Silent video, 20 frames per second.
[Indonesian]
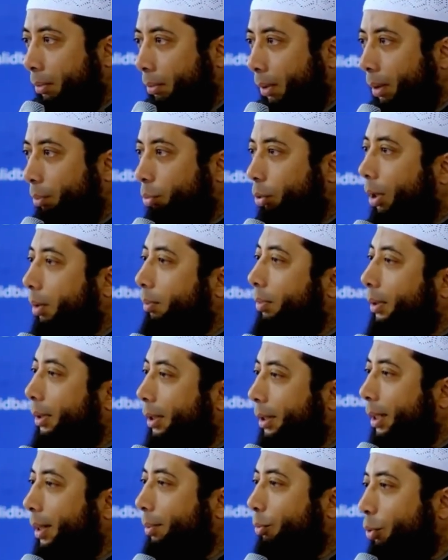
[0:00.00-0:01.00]
Baik bukan
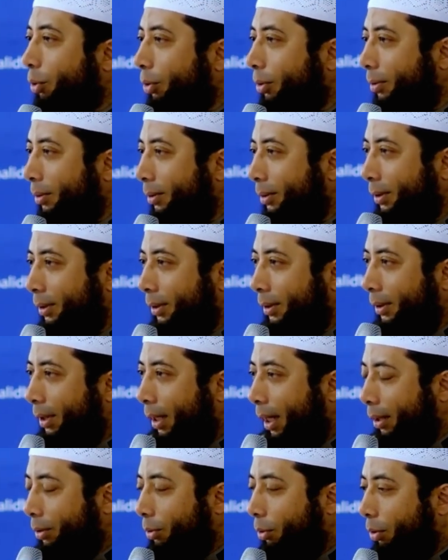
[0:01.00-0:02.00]
berarti dia buruk.
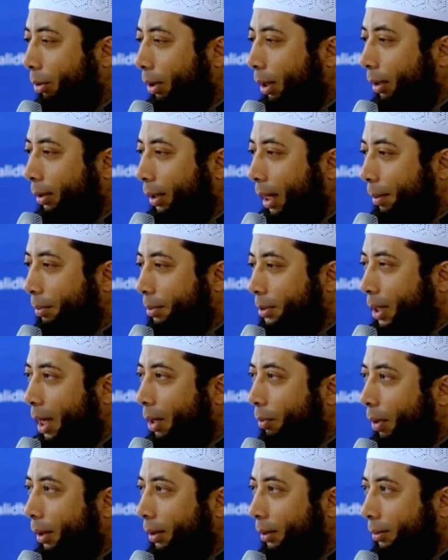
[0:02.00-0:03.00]
Atau orang naik
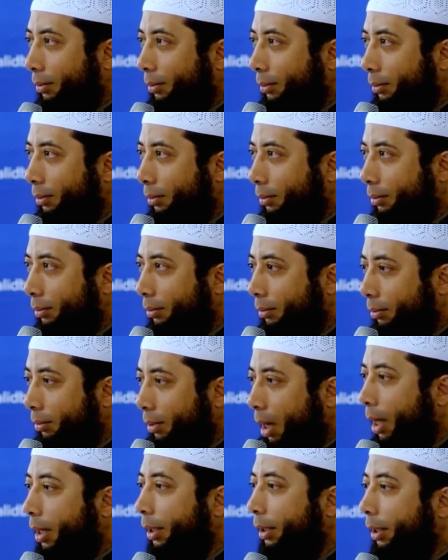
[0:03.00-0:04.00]
pesawat
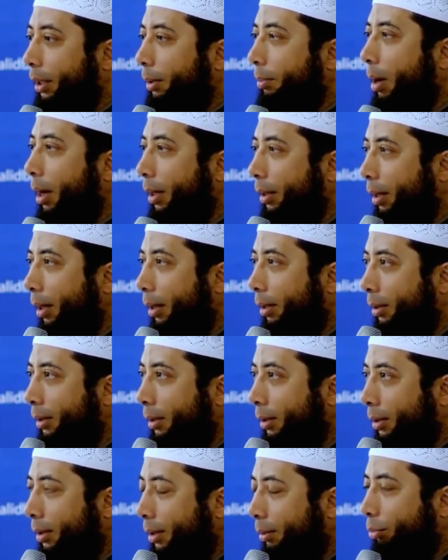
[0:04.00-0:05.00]
ahli ibadah,
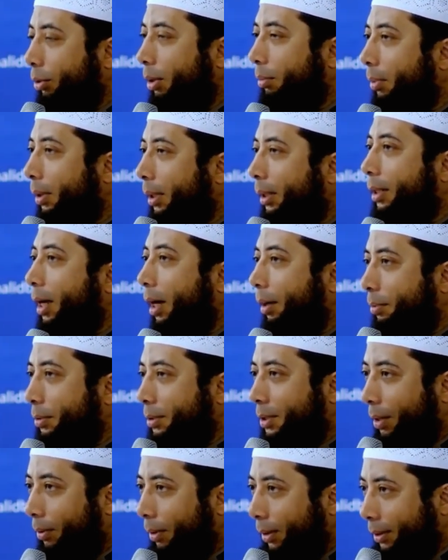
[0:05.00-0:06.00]
kemudian meledak
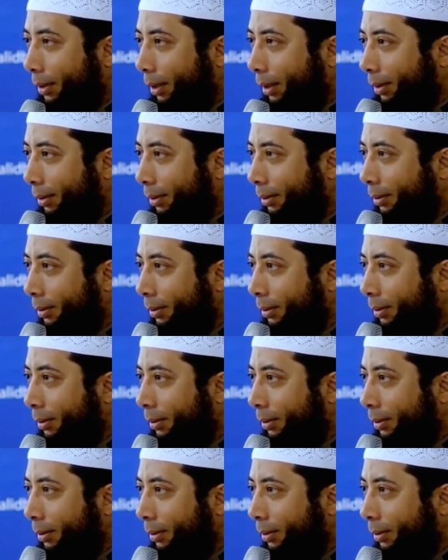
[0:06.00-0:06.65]
pesawatnya.